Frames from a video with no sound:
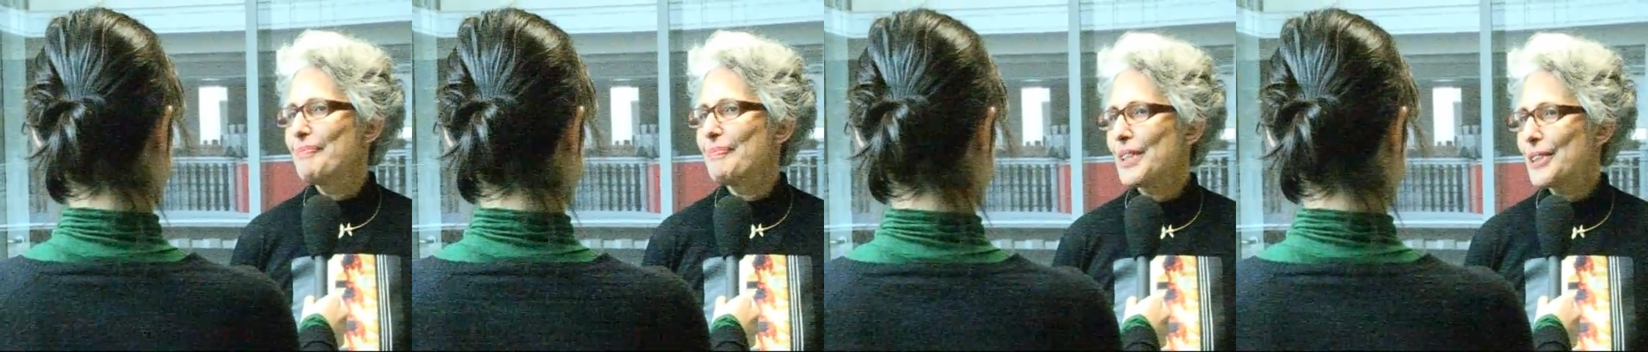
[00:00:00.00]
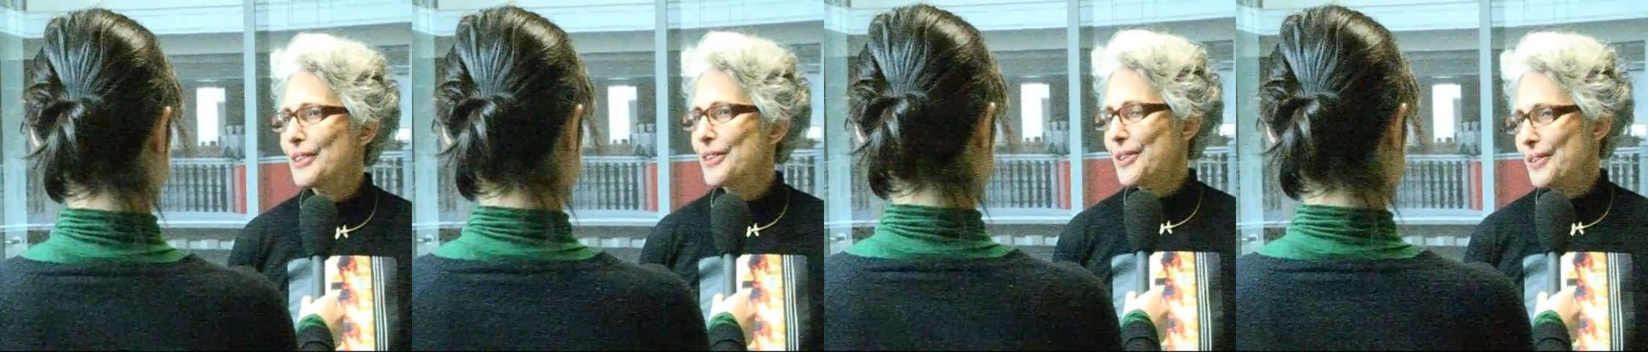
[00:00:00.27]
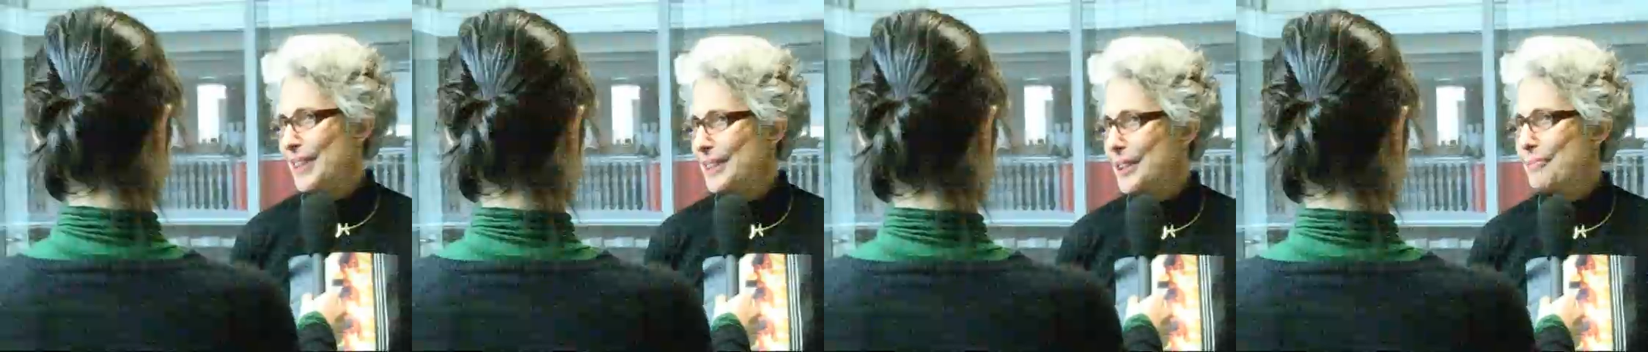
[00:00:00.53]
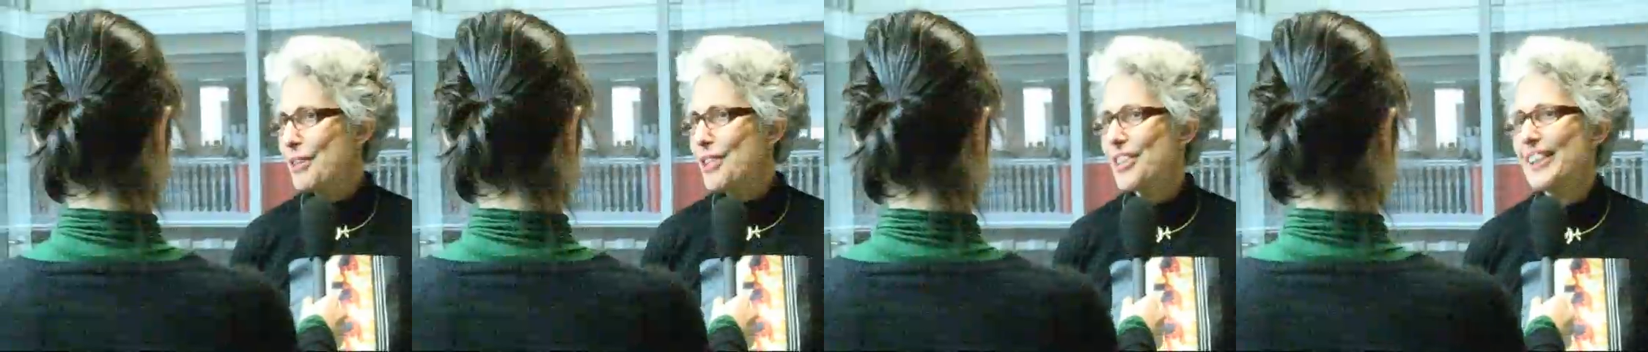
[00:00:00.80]
Parce que je crois que dans
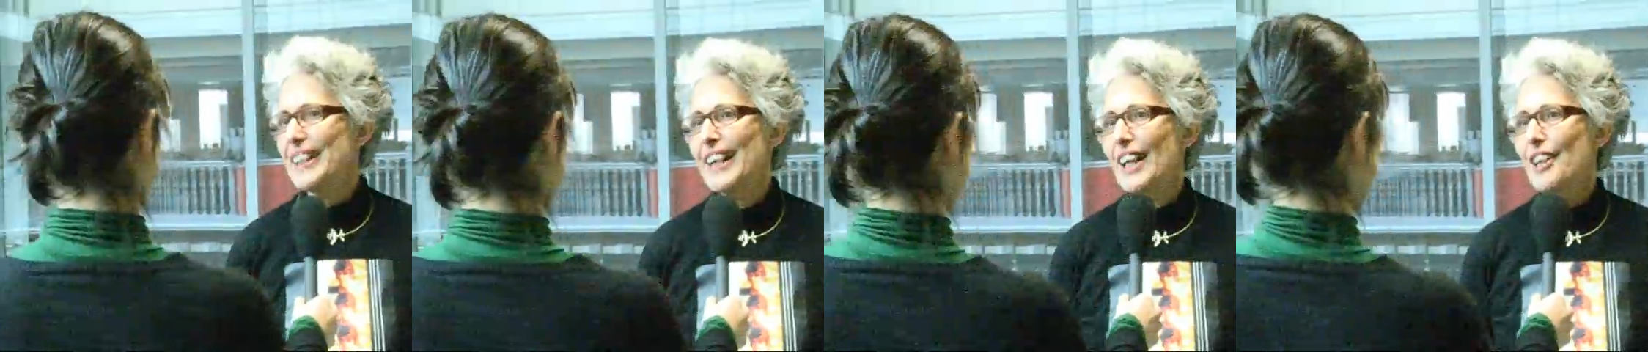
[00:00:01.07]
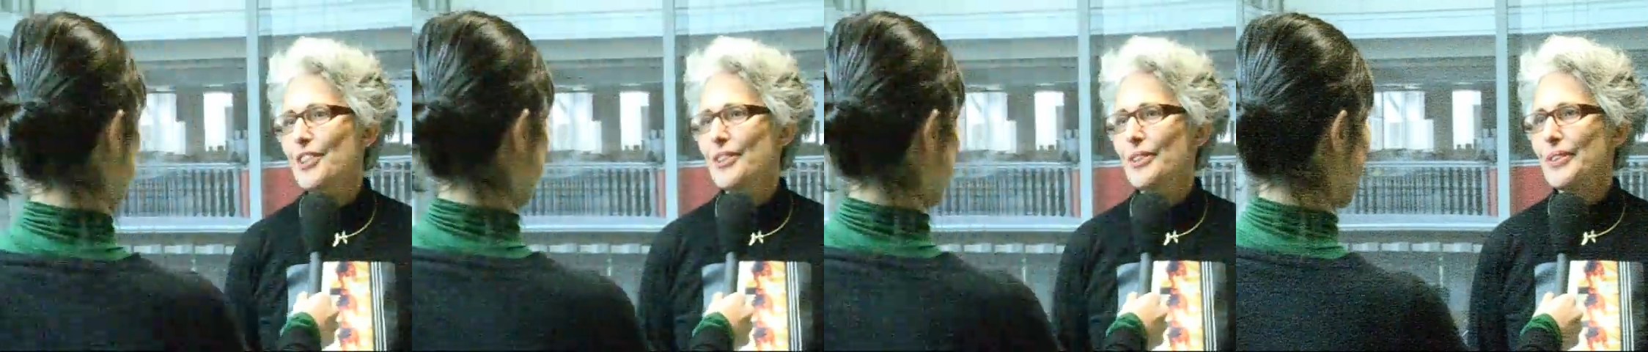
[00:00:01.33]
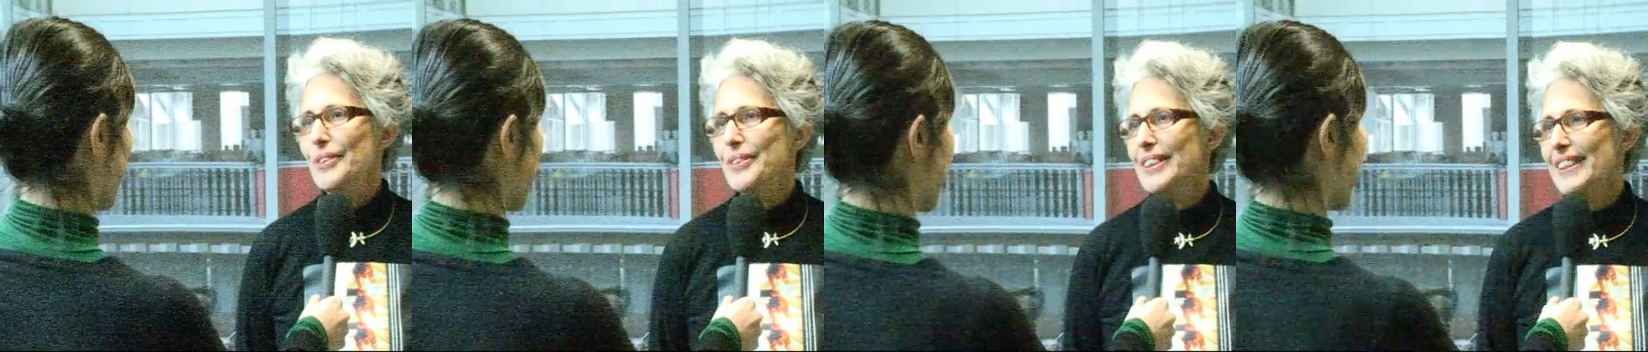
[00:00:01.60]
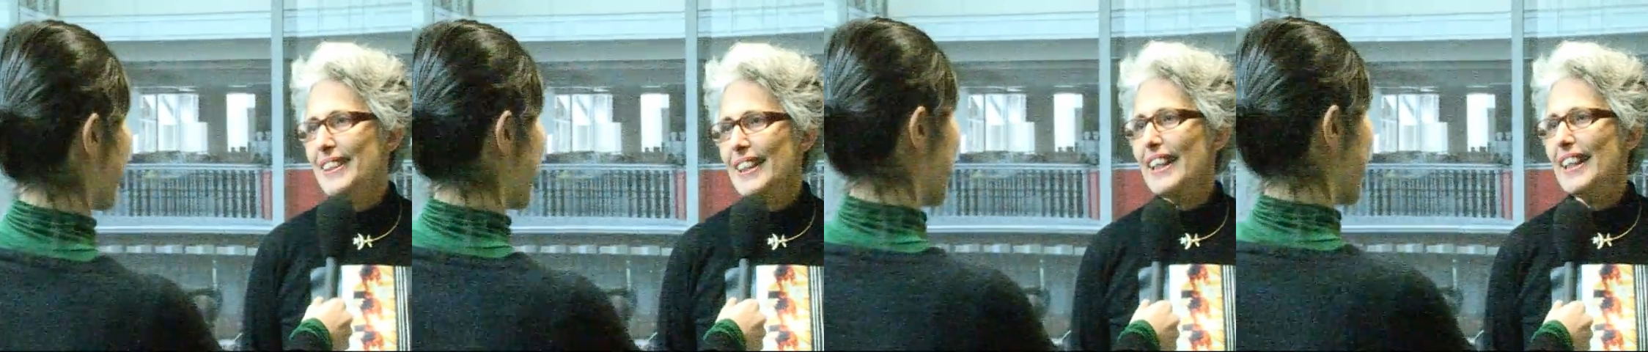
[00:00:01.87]
ma génération,
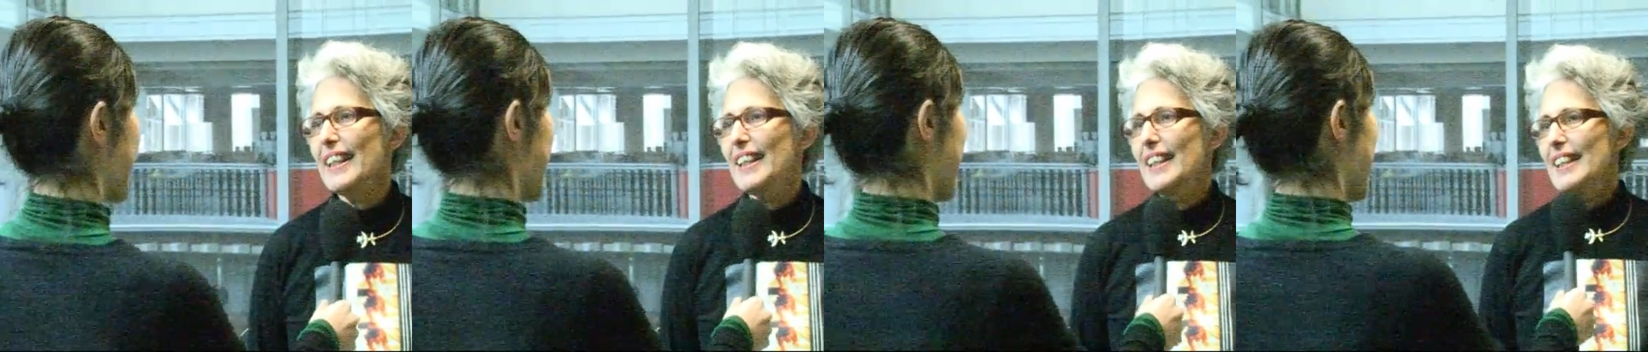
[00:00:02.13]
c'était,